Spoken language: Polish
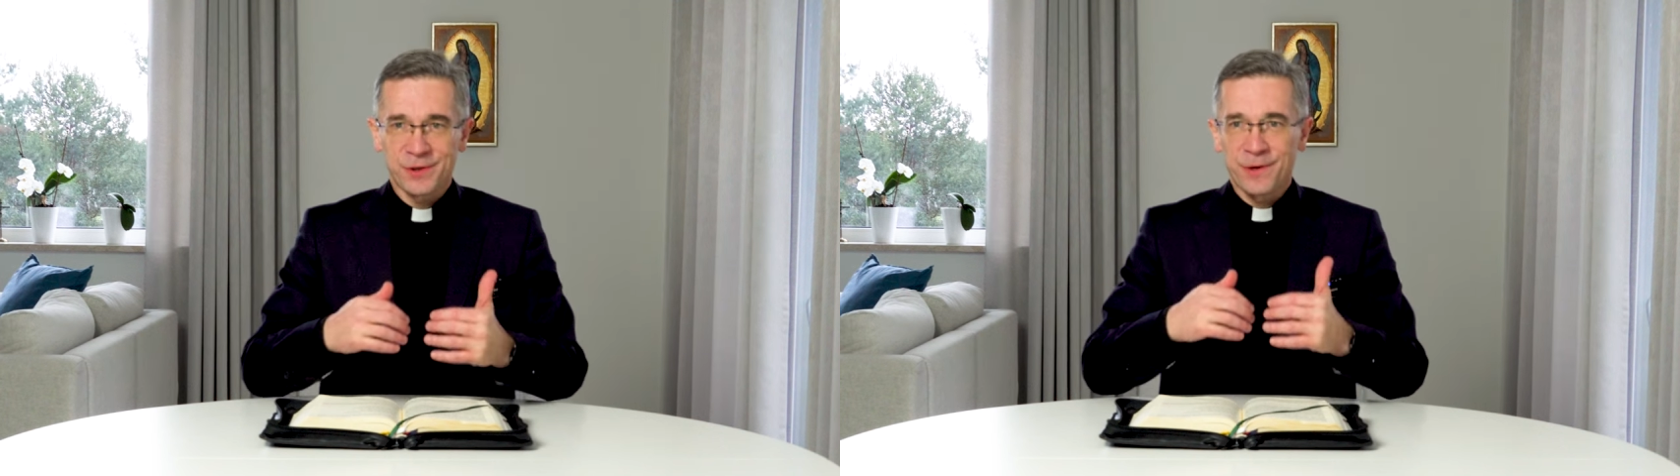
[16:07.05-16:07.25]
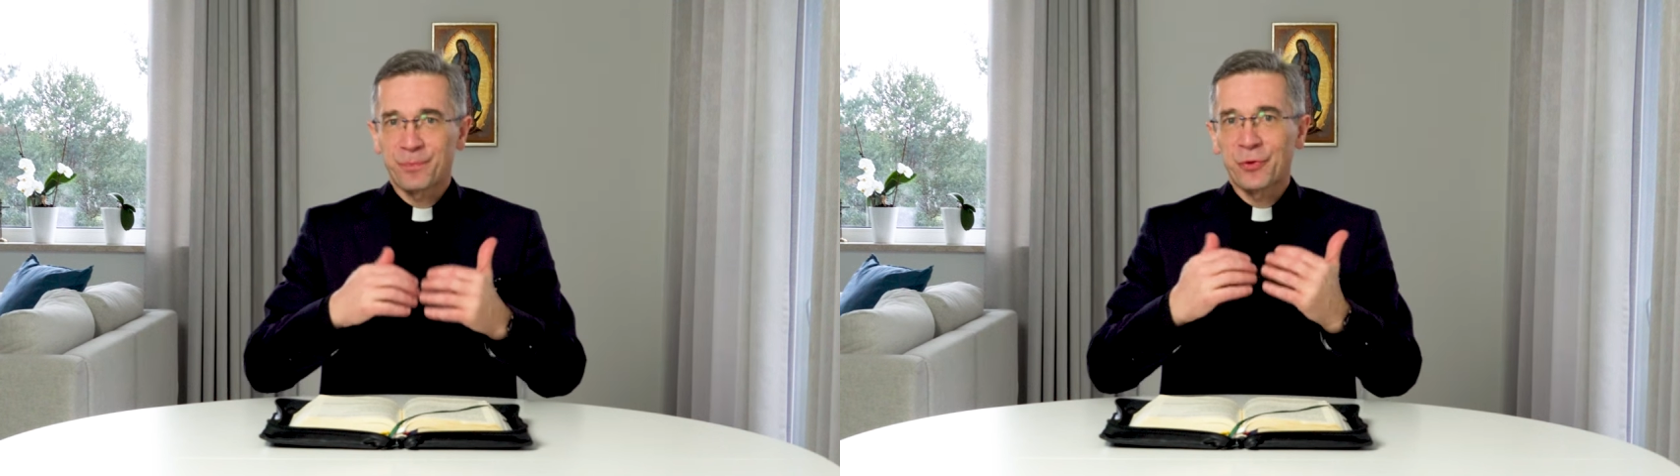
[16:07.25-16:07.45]

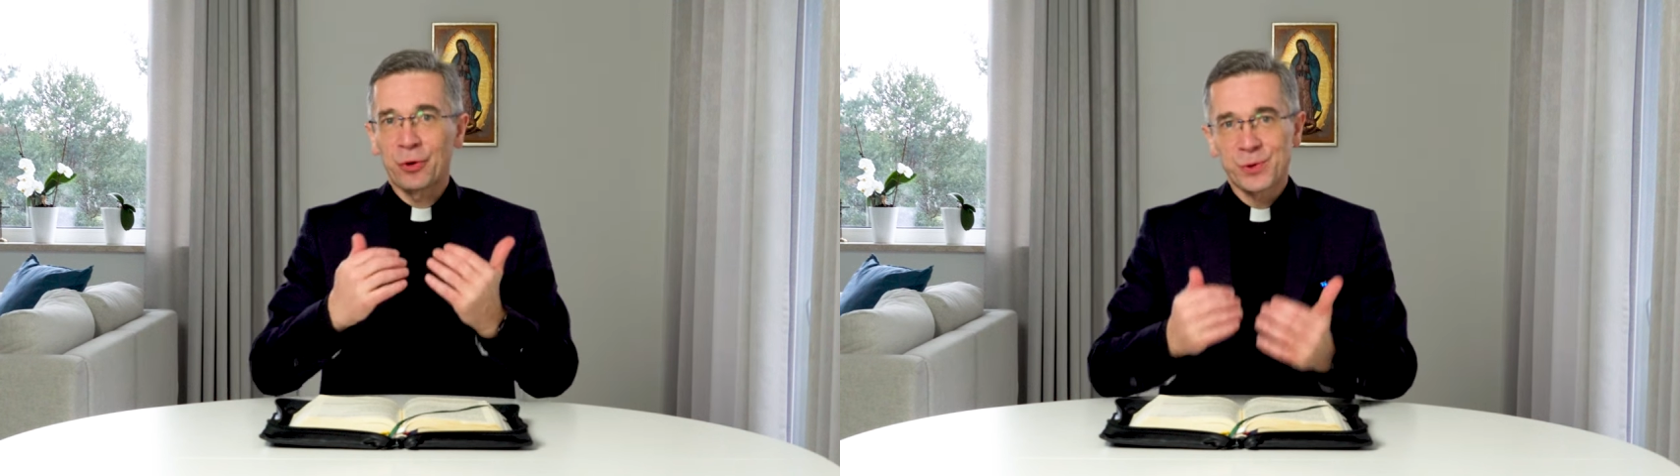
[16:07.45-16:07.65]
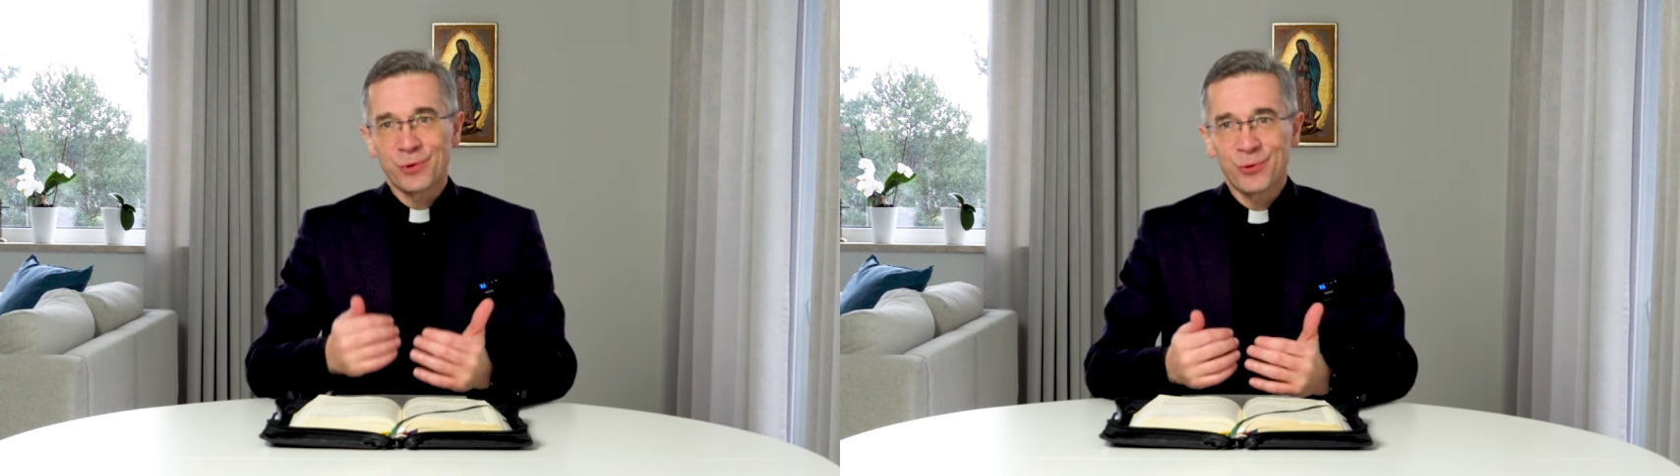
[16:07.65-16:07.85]
że
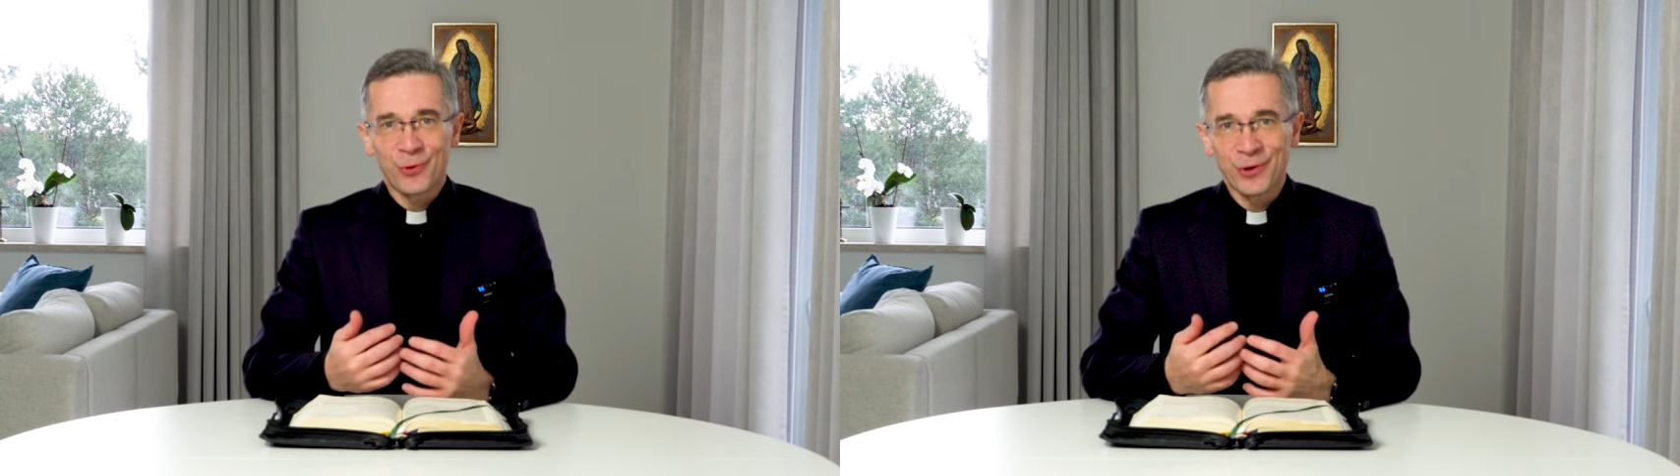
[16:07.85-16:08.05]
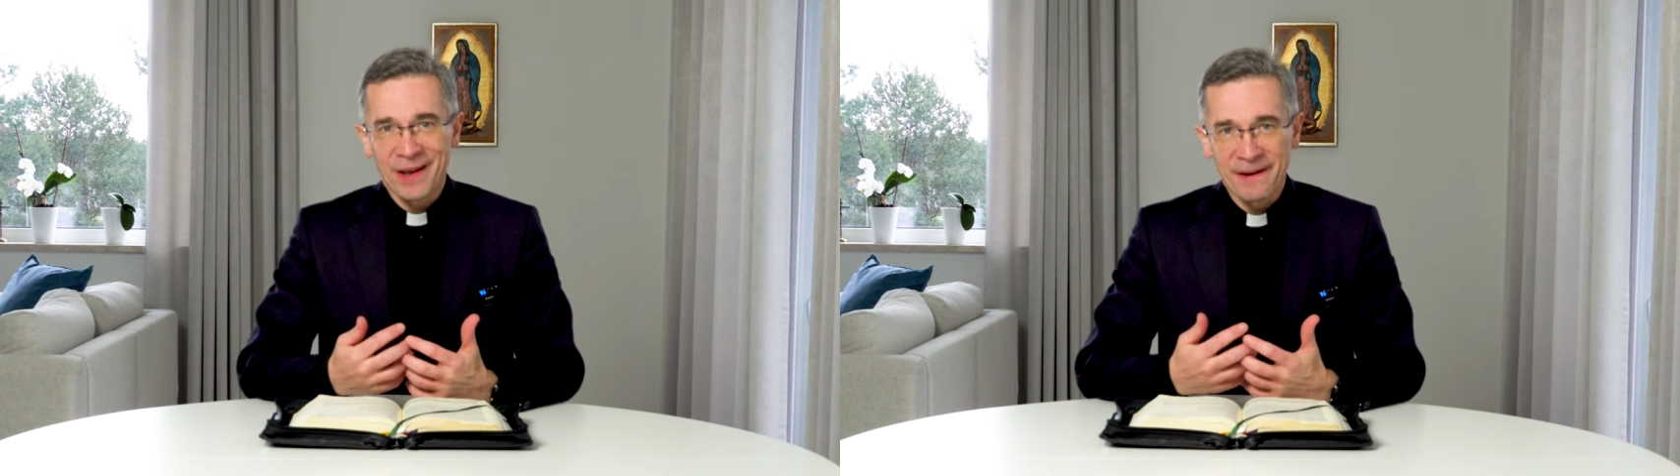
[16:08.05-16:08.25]
to, co
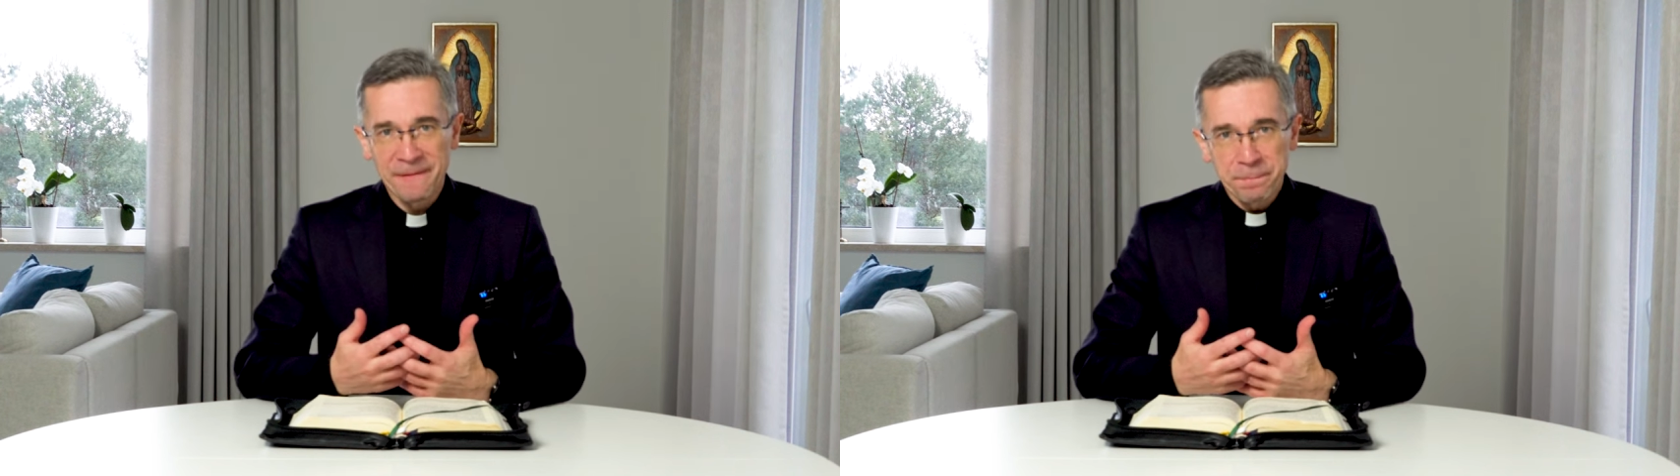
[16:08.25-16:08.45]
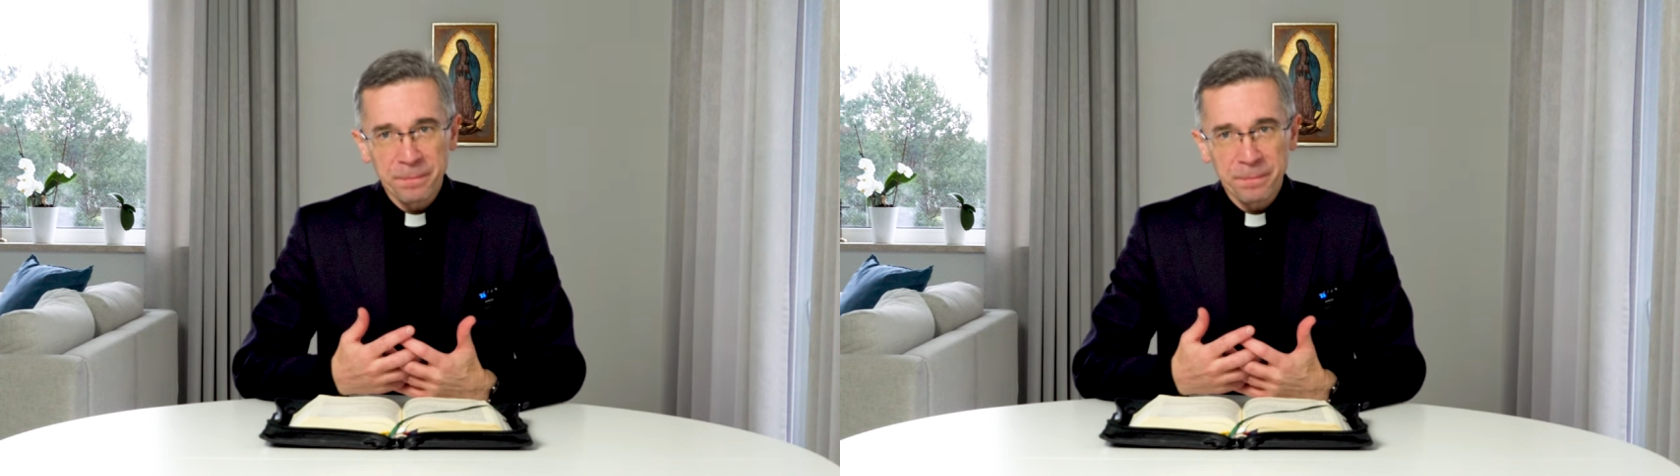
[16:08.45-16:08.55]
drogie,